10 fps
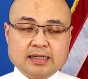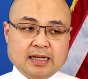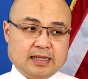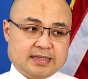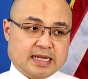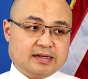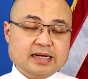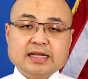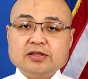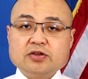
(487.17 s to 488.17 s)
uh, dành
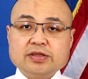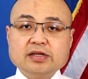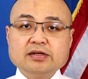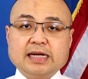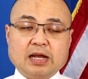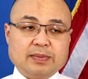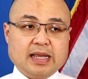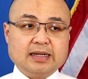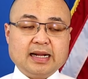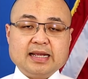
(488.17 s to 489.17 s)
riêng cho những người nào
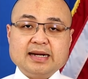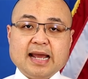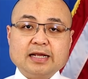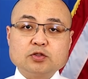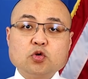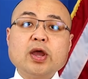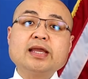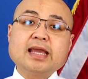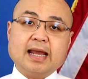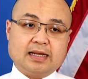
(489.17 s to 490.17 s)
mà hiện nay đang
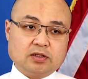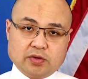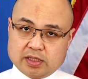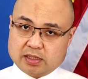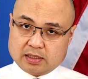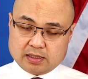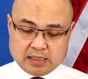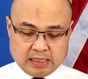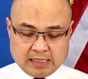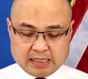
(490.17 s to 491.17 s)
thuê nhà thôi.
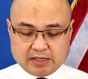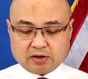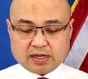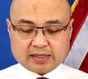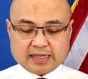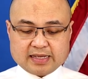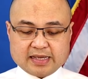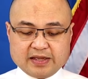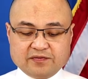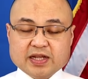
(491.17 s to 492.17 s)
Uh, nó gọi là
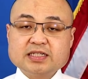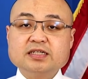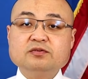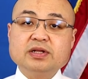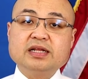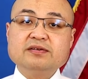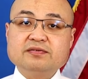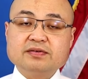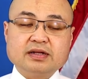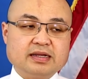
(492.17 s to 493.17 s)
cái eviction relief.
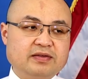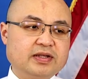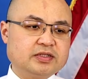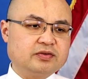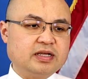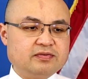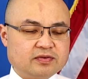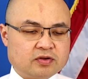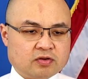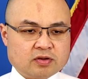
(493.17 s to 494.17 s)
Eviction relief
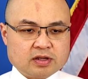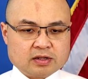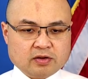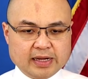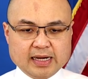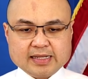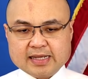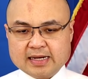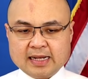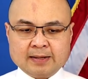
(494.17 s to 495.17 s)
có nghĩa là
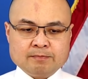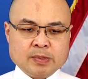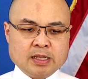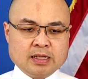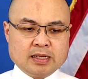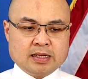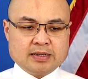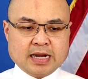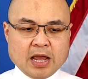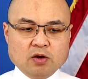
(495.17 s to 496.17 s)
gì là uh,
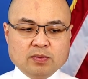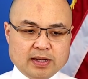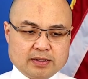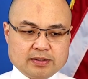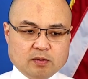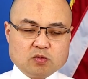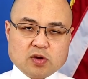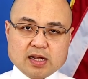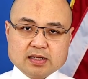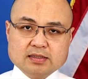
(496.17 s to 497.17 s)
nếu mà trong
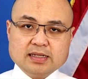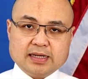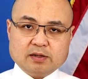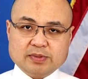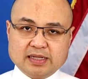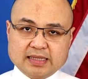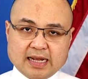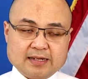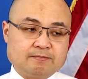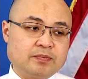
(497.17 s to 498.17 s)
quá khứ hay trong hiện
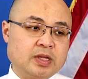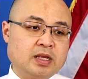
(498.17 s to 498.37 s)
tại